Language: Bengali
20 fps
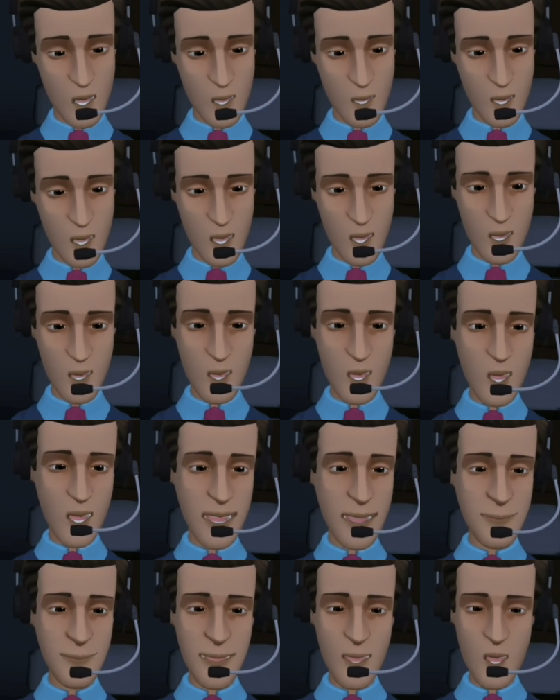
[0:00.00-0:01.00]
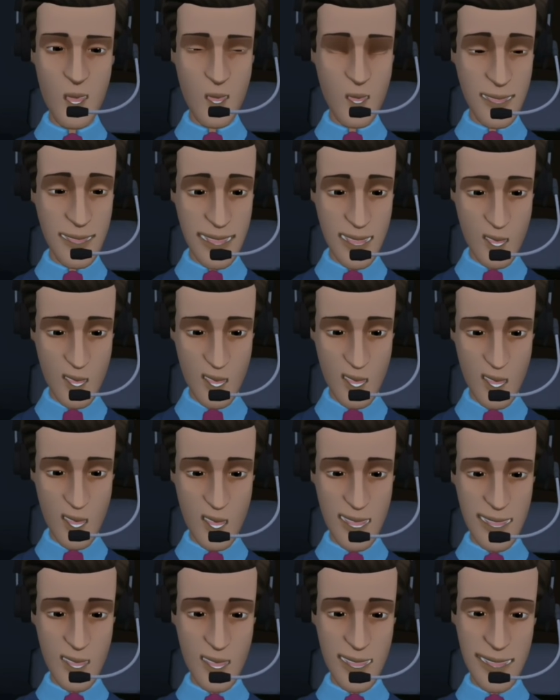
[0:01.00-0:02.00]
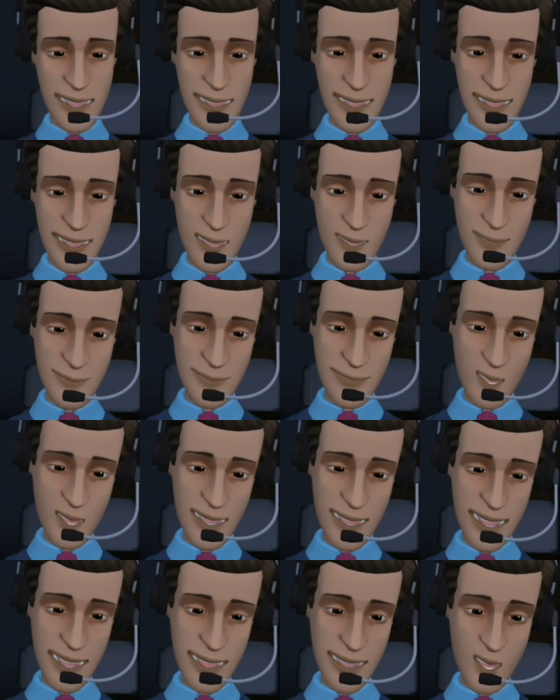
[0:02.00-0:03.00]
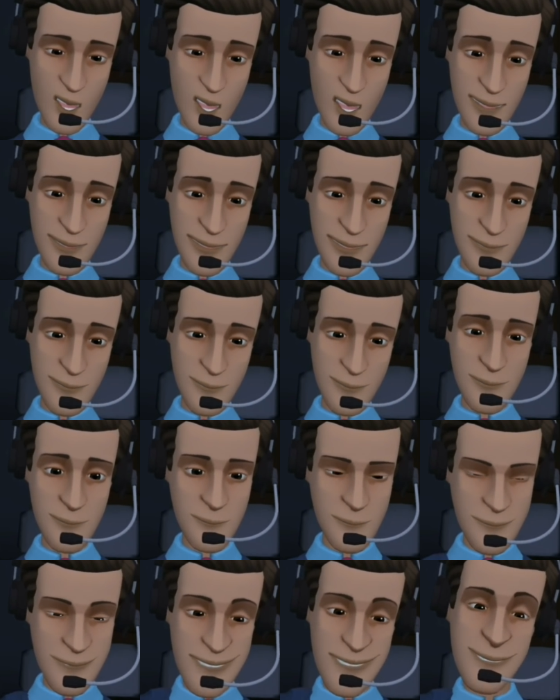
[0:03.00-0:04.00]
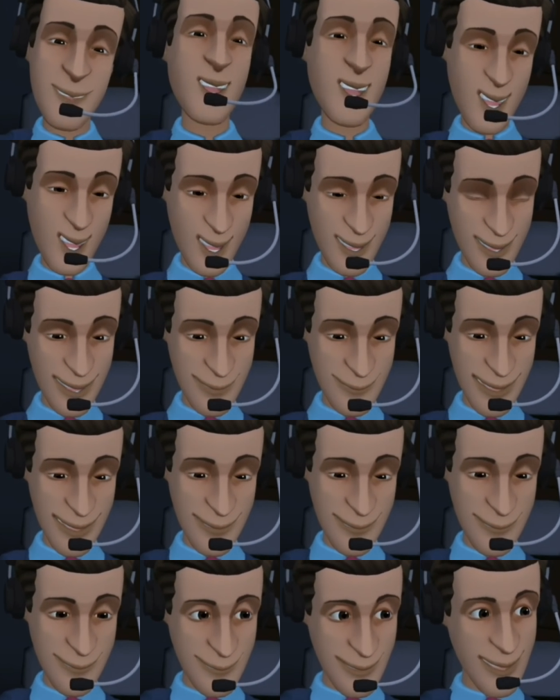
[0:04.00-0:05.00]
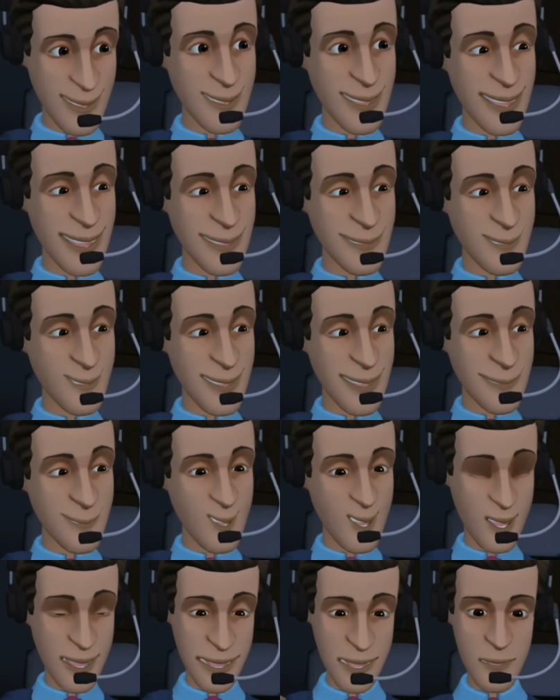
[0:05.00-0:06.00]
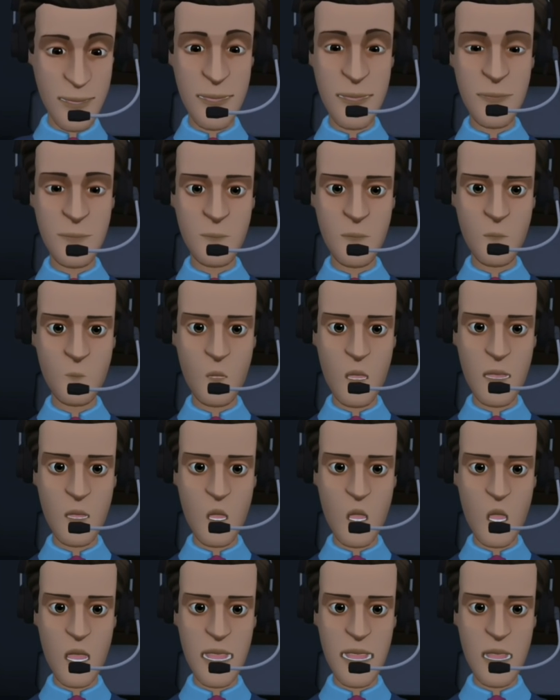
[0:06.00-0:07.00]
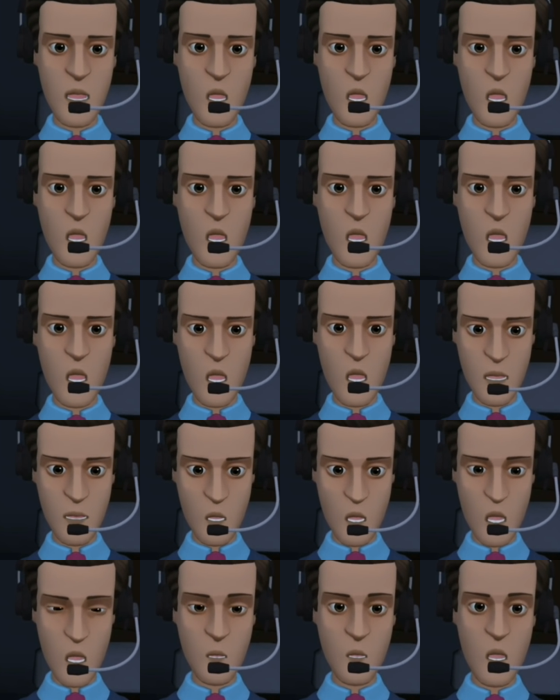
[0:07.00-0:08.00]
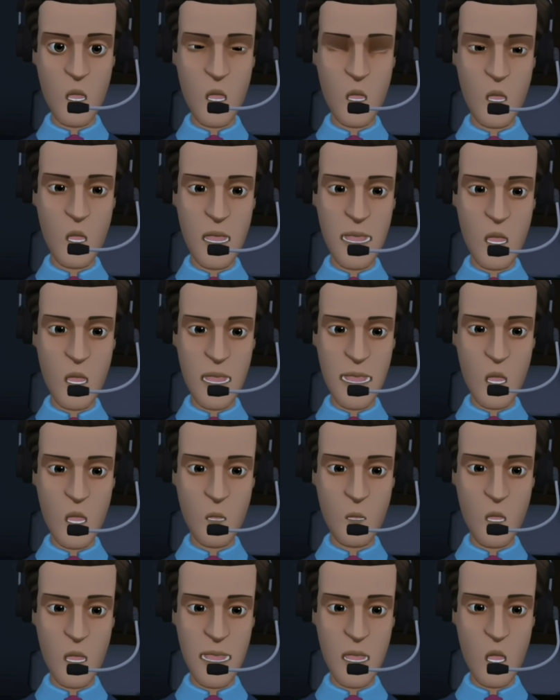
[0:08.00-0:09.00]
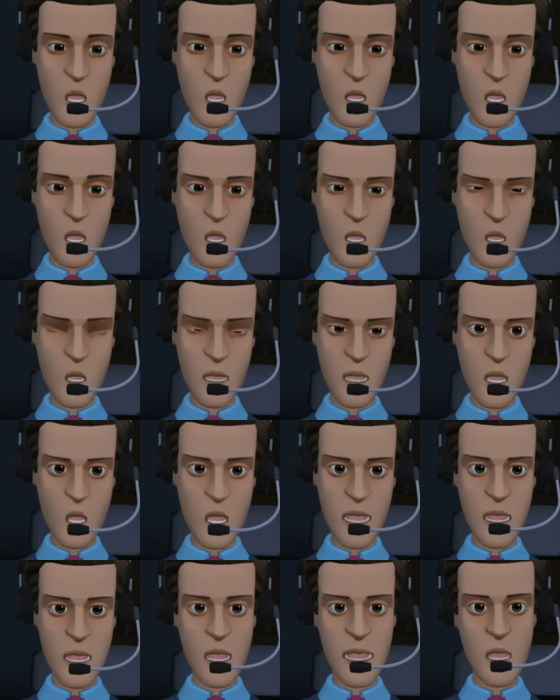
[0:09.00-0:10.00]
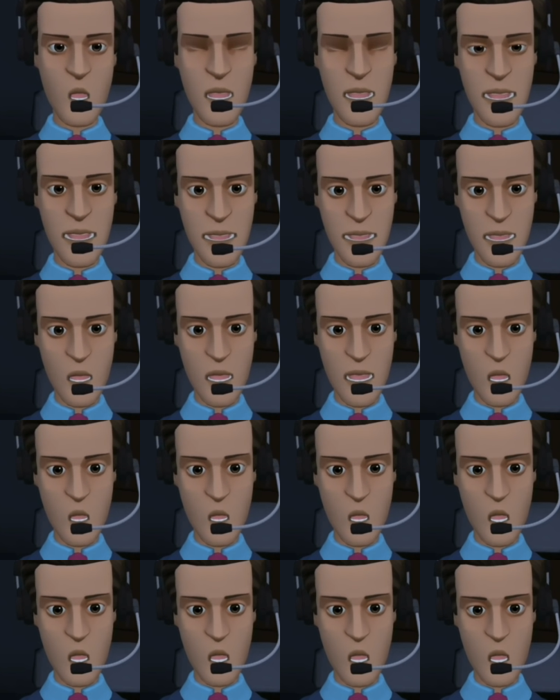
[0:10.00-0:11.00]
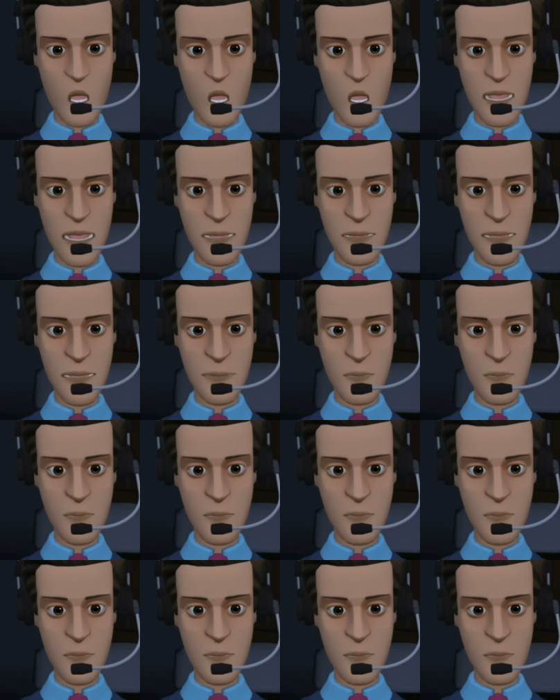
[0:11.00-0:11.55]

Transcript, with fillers: জমা দেয় অমিত সিং তবেই কিন্তু ইন্ডিয়ান হয়ে খেলতে পারবে আর সেক্ষেত্রে হয়তো ইস্টবেঙ্গল তাকে নিলেও নিতে পারে একটা ইন্ডিয়ান স্কোটায় উইঙ্গার থাকবে তো এই ছিল মোটামুটি প্রথম ভিডিও